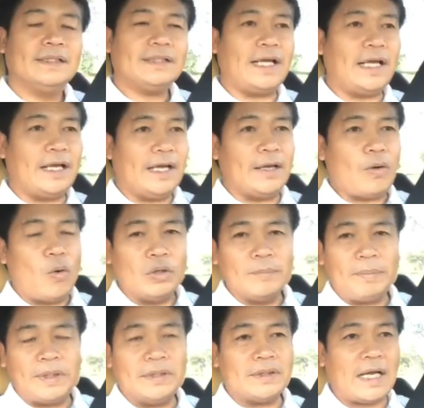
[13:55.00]
แต่คน
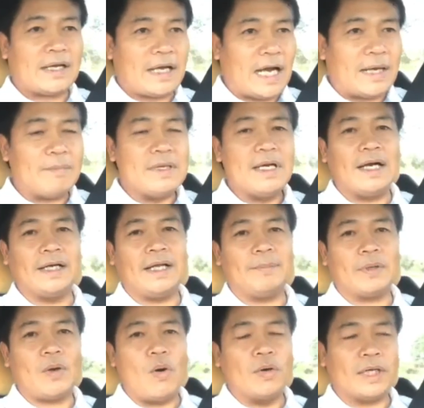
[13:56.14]
เป็นนักการเมืองเนี่ยมั
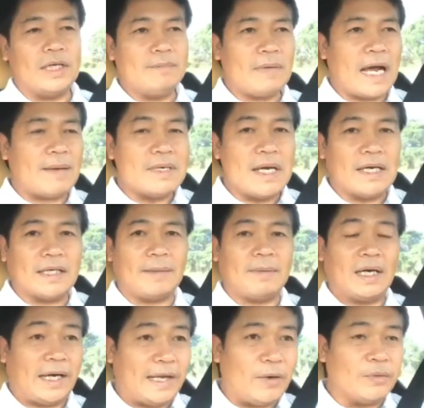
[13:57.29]
นโกงกินบ้านเมืองเนี่ยมัน
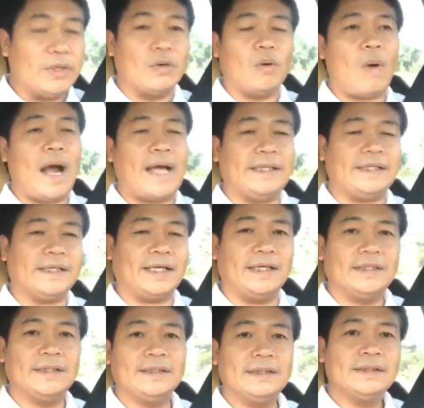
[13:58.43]
เร็วยิ่งกว่าควายอีกนะ
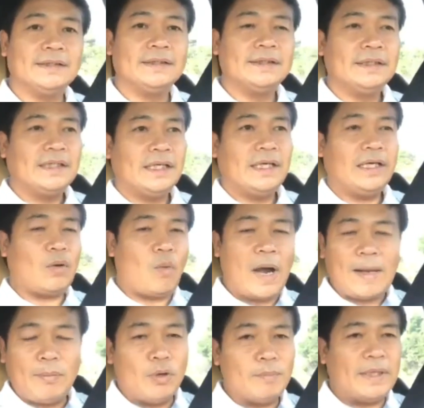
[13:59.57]
ไอ้ควา
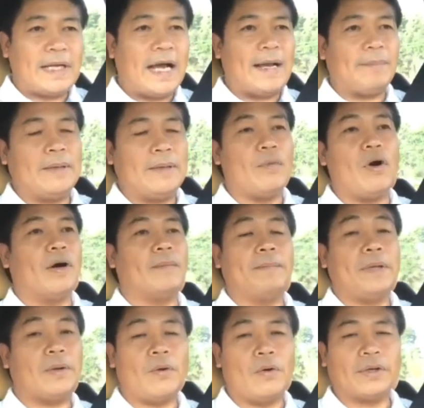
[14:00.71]
ยพูดไม่ได้ไม่บอก
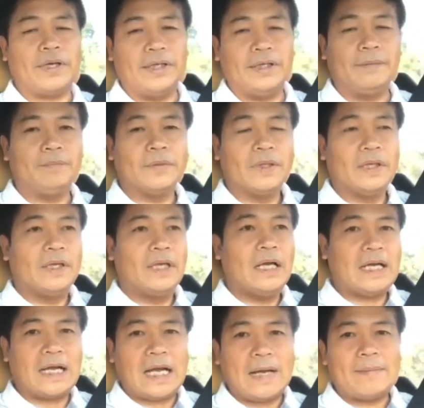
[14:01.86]
ไม่โกงกิน
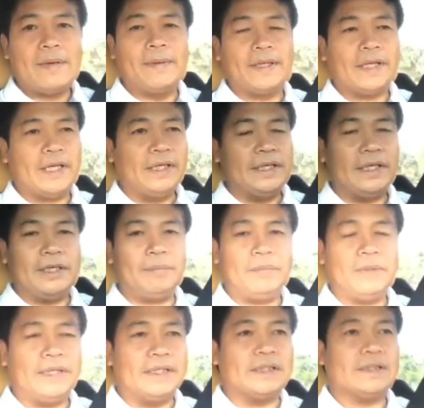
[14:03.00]
นักการเมืองมันจะกินหิน
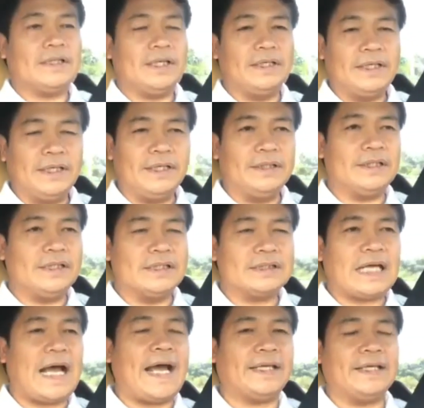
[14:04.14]
ดินกินหินกินท
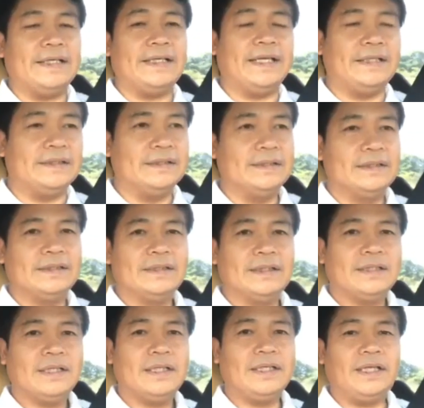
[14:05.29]
รายกินดิน
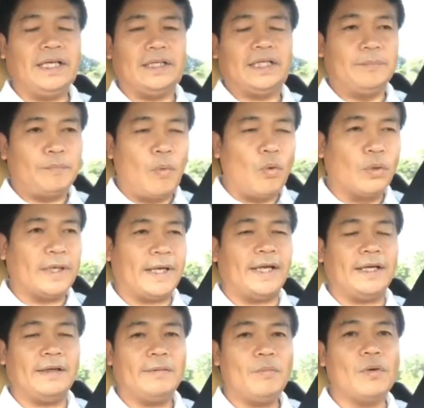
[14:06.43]
อิฐกินปูนไง
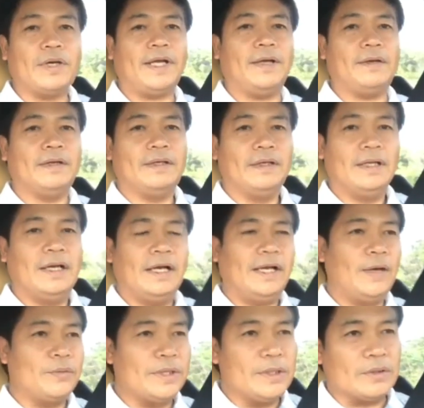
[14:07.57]
ฮะพวกเนี้ย
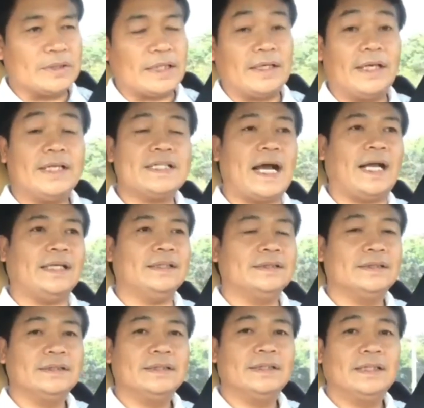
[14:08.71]
เร็วยิ่งกว่าสัตว์เดรัจฉาน
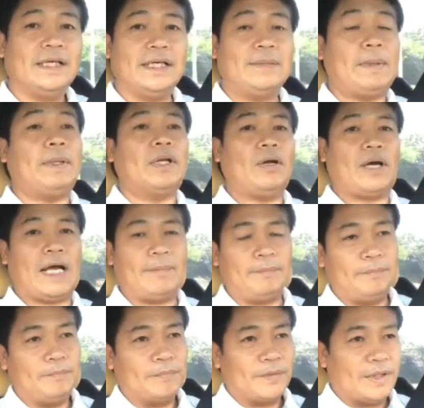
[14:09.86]
อันนี้ไม่ผิดหรอกครับ
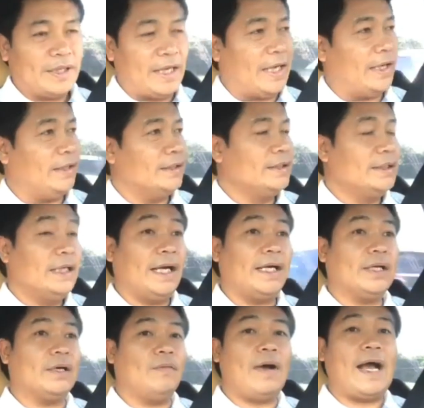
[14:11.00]
นะฮะอัน
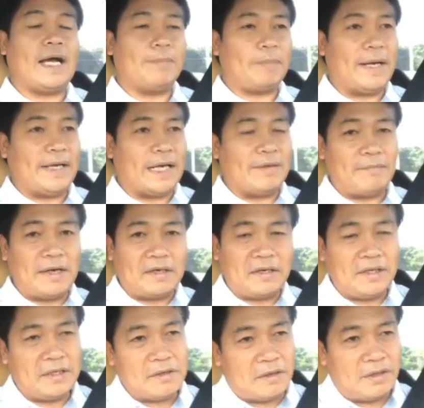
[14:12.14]
นี้ก็ว่ากันไปนะครับวัน
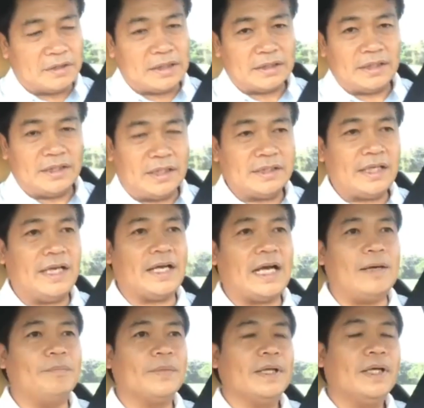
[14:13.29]
นี้ก็ชัดเจนชัดแจ้งครับ